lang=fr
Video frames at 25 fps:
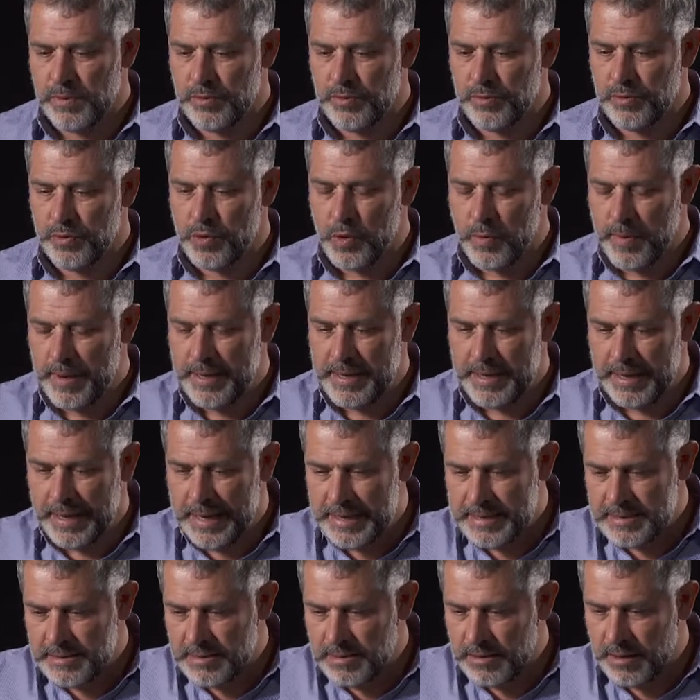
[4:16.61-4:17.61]
de manière
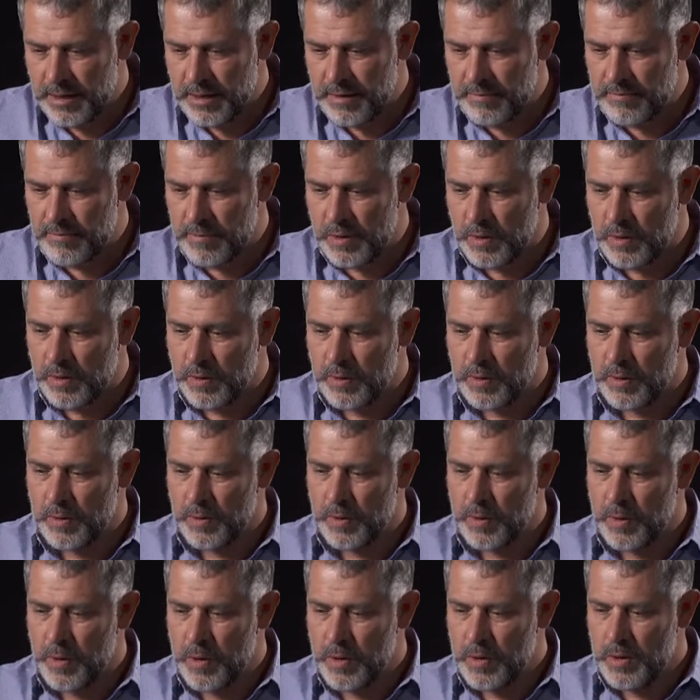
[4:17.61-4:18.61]
extrêmement euh,